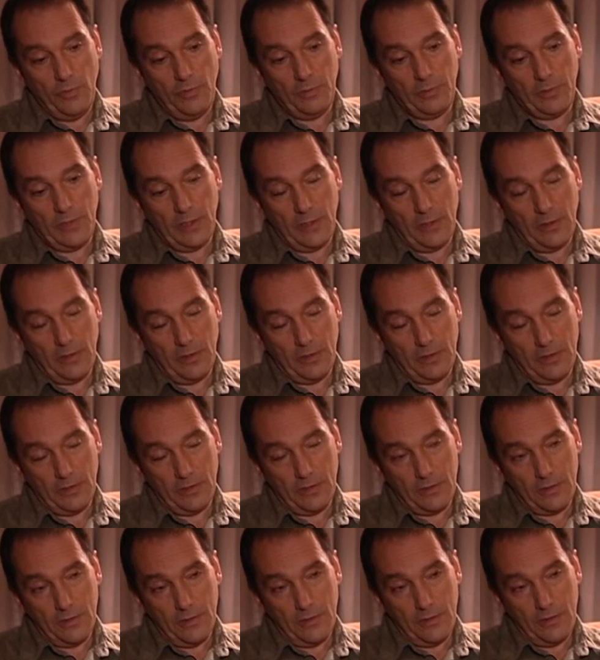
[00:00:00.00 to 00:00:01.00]
вам так
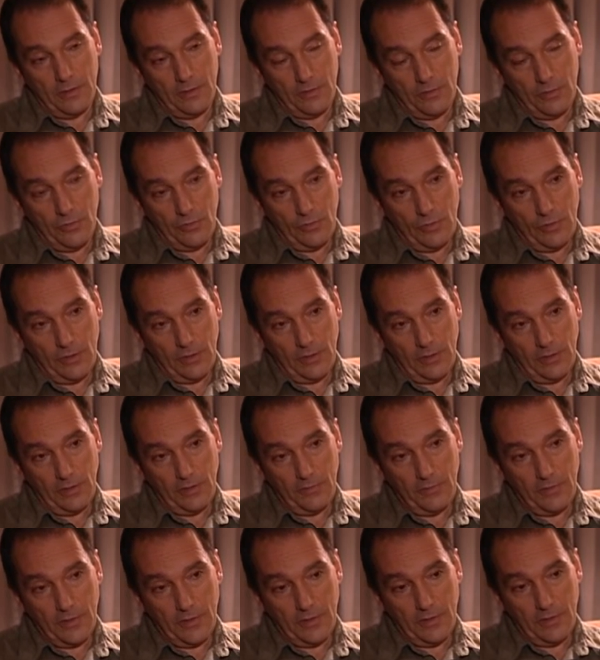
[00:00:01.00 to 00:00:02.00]
кажется, что она
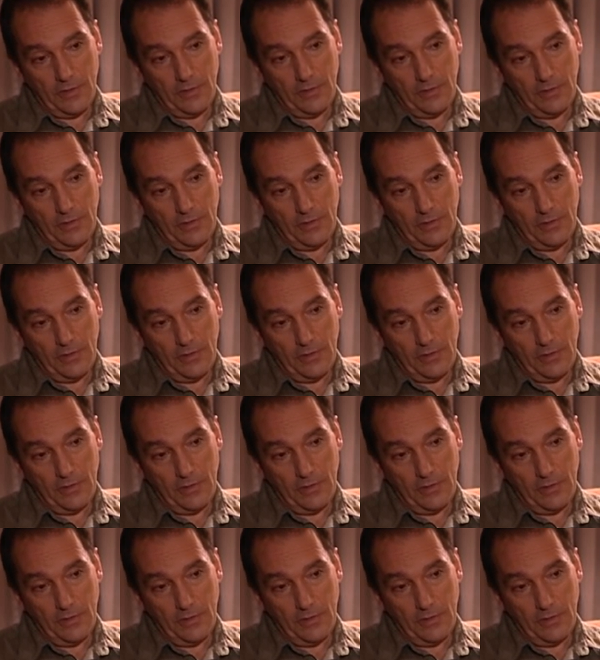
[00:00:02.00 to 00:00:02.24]
как все?